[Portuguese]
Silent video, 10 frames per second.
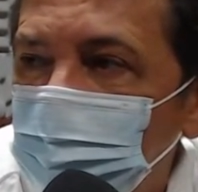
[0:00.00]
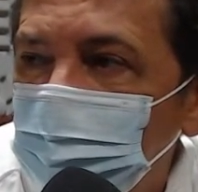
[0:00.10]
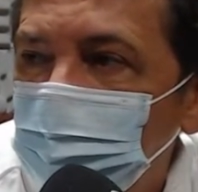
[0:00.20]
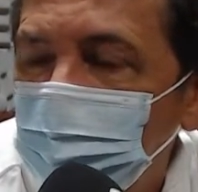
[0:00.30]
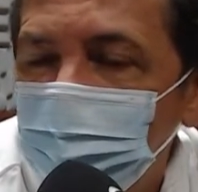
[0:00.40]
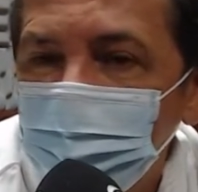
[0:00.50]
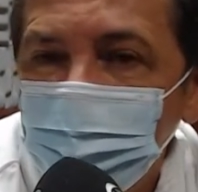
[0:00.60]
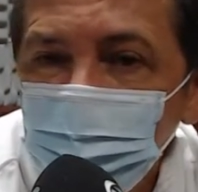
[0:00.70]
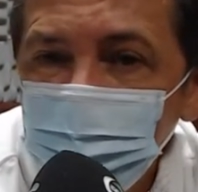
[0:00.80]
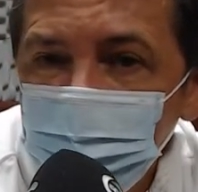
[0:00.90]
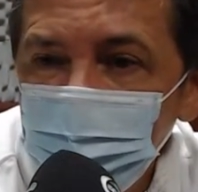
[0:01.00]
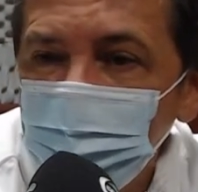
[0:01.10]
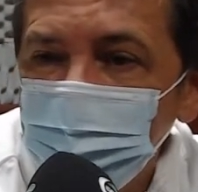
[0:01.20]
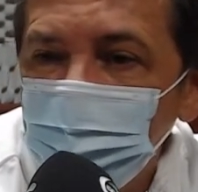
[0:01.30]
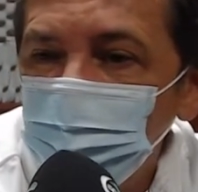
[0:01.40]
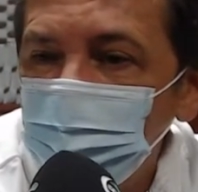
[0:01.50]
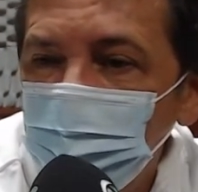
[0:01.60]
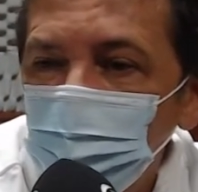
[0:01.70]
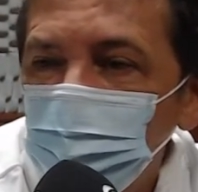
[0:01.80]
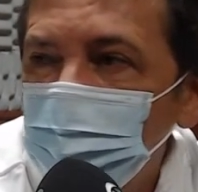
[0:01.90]
O Paraná não tinha, até o
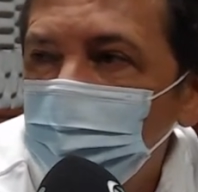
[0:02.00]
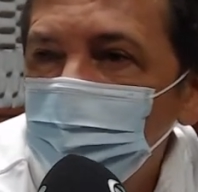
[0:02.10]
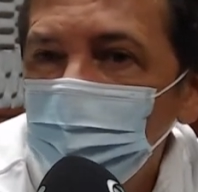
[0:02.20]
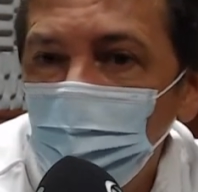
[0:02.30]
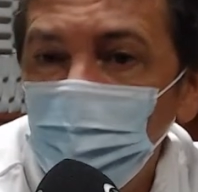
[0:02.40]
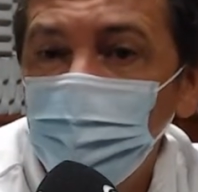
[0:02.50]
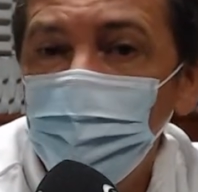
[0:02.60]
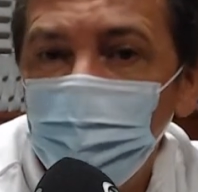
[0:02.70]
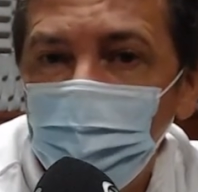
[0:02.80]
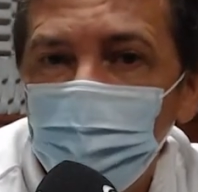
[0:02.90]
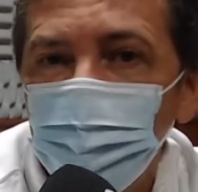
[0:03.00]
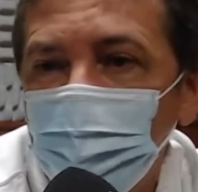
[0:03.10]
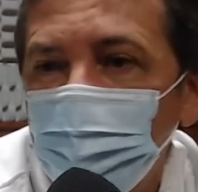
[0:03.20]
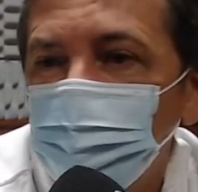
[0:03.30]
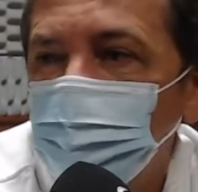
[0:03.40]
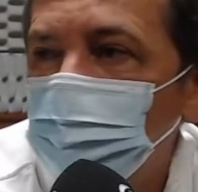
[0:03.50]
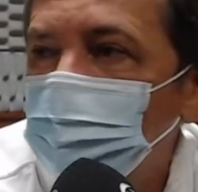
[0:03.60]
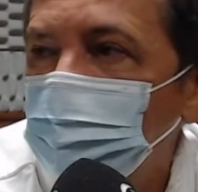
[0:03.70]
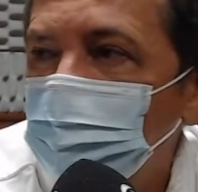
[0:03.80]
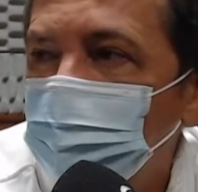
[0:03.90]
final do ano, confirmado casos
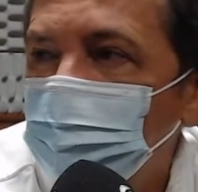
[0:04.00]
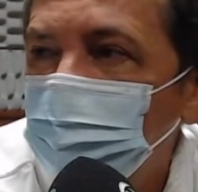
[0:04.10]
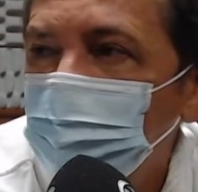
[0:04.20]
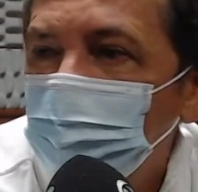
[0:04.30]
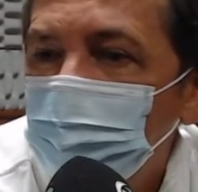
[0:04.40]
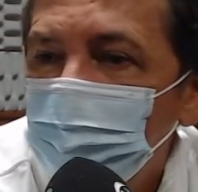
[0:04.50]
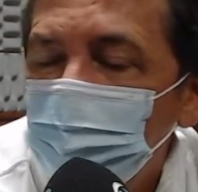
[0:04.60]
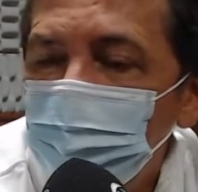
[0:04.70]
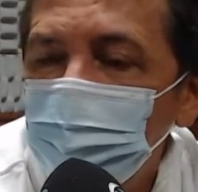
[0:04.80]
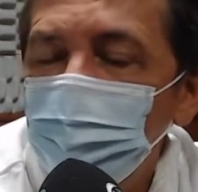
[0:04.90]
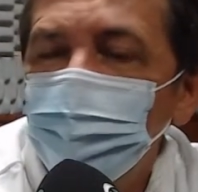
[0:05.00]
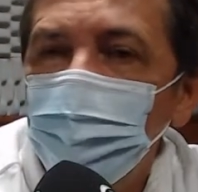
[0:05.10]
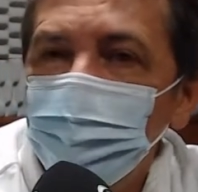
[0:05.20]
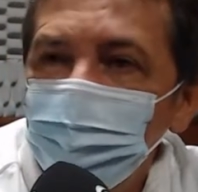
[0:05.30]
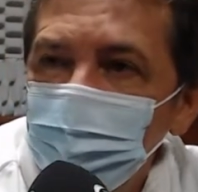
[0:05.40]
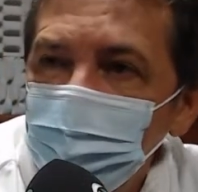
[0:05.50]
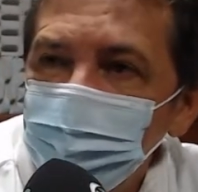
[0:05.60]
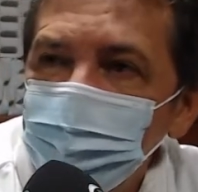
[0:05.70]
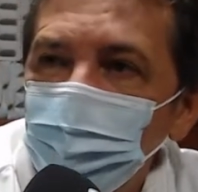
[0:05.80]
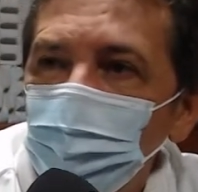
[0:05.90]
positivos. E de repente veio
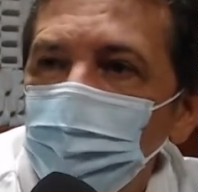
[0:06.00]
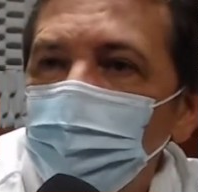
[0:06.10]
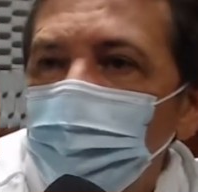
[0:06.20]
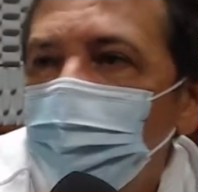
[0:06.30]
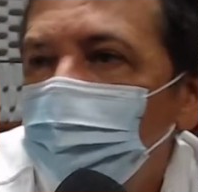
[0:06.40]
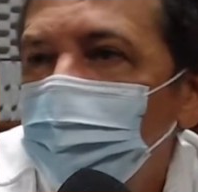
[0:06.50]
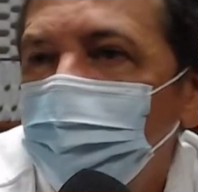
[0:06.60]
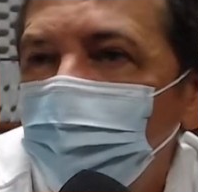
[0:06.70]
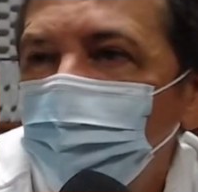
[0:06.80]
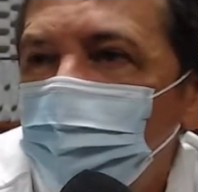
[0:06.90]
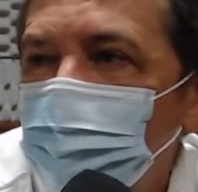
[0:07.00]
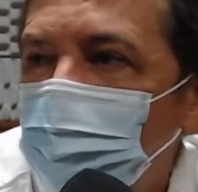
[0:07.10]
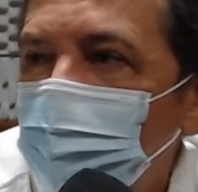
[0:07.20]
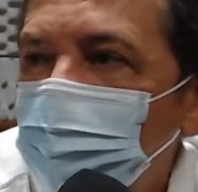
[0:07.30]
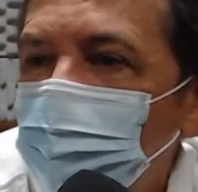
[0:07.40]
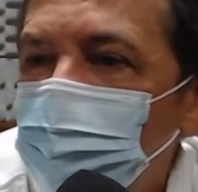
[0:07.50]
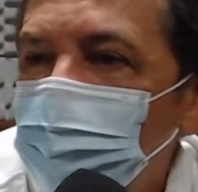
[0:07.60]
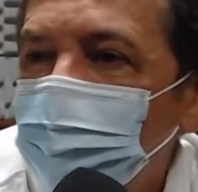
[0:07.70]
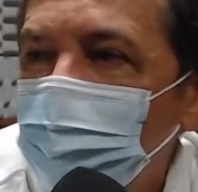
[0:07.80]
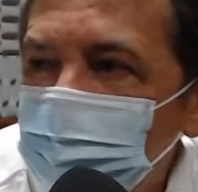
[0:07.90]
essa onda aí que ninguém imaginava que
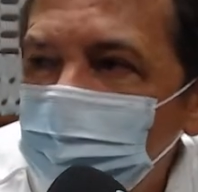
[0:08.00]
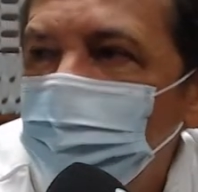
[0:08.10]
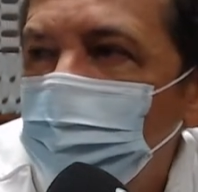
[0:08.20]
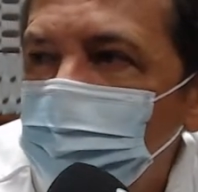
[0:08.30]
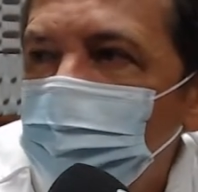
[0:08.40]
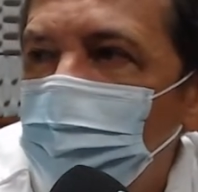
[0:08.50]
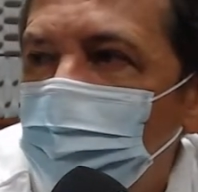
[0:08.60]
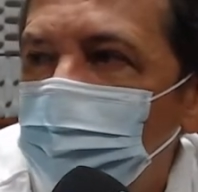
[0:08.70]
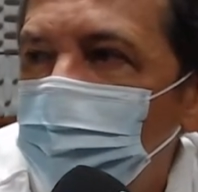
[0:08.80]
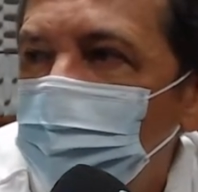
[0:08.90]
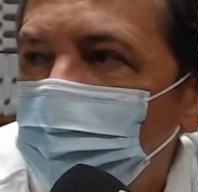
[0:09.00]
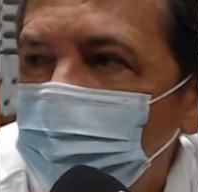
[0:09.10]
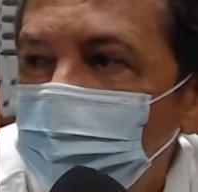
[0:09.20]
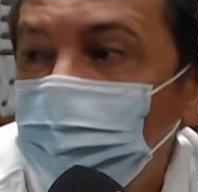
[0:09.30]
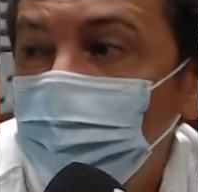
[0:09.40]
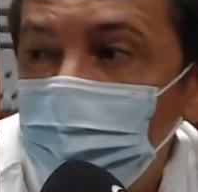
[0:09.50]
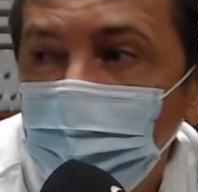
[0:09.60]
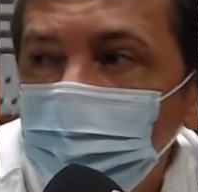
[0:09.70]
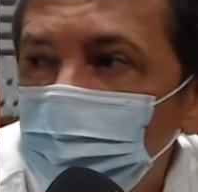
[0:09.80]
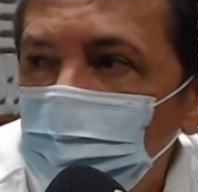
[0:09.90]
fosse nessa velocidade, né?
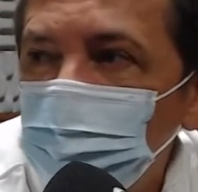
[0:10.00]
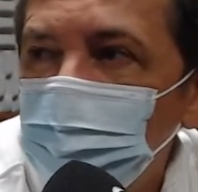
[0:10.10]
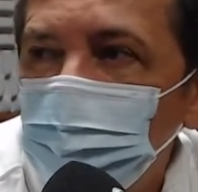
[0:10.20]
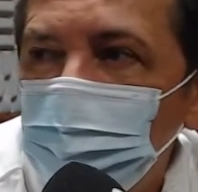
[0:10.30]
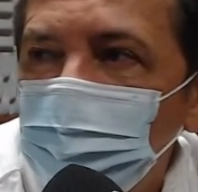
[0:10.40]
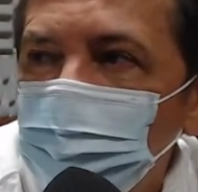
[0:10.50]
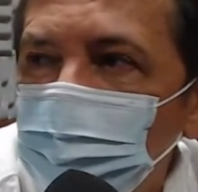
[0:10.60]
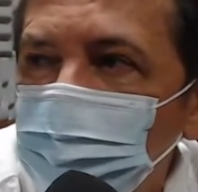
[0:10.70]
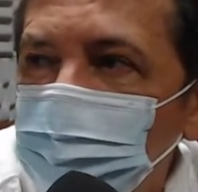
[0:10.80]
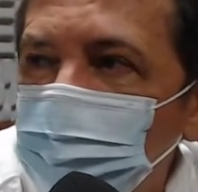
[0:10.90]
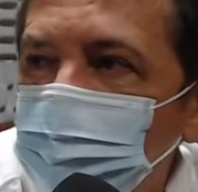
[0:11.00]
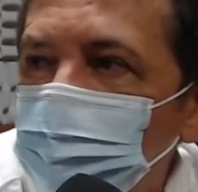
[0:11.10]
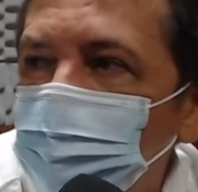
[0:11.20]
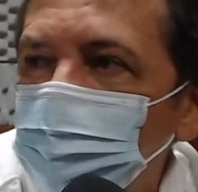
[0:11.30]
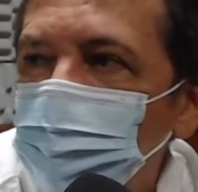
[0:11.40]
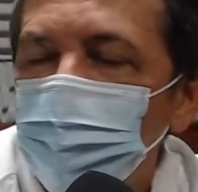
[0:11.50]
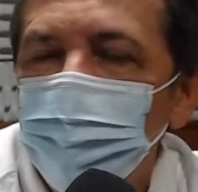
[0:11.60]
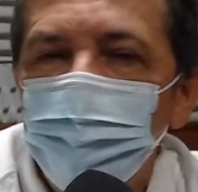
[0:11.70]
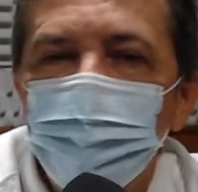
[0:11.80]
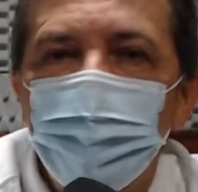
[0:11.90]
Diferente de todas as outras é, ondas. É, Para
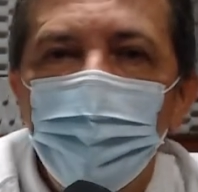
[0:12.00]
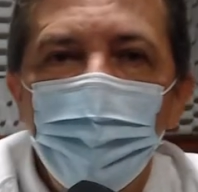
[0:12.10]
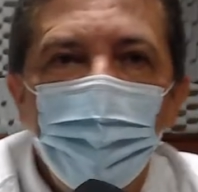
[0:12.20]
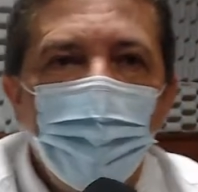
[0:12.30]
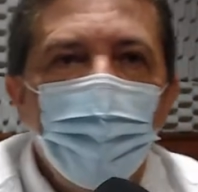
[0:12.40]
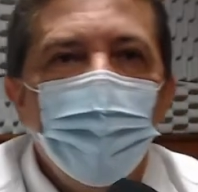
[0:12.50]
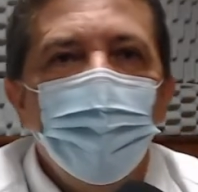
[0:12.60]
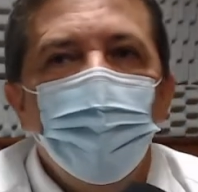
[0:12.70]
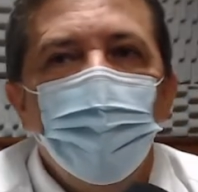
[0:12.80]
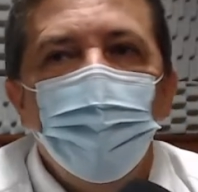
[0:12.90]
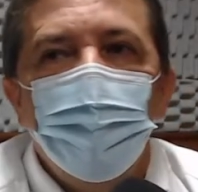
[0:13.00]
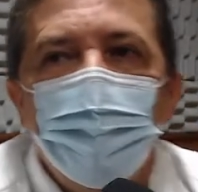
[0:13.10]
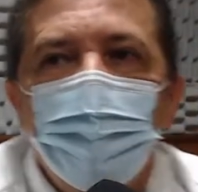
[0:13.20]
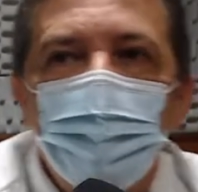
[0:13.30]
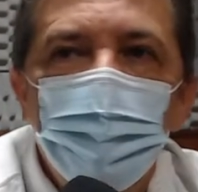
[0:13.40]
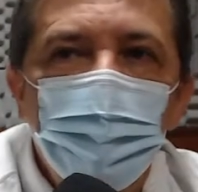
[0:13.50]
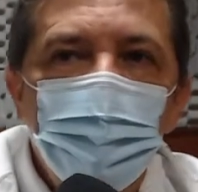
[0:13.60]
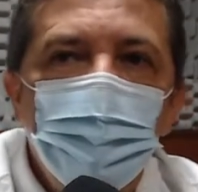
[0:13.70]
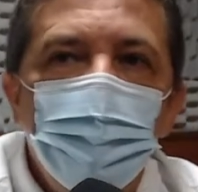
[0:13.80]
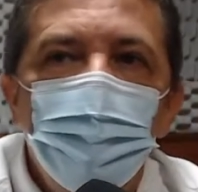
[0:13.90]
controlar, a gente disse que é abaixo de 1, essa está em
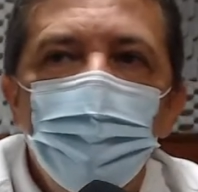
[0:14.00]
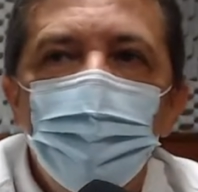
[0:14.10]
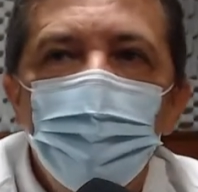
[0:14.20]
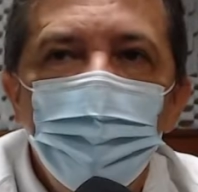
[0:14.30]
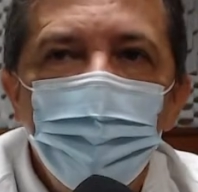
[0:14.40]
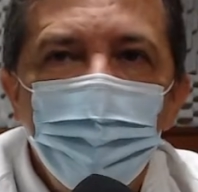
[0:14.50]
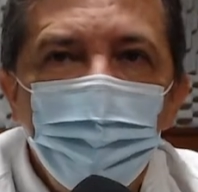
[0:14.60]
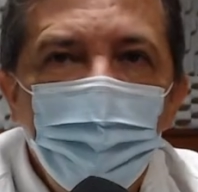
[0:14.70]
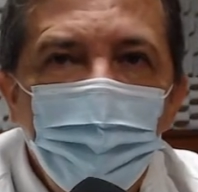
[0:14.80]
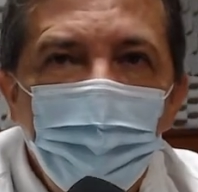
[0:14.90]
3,85, né?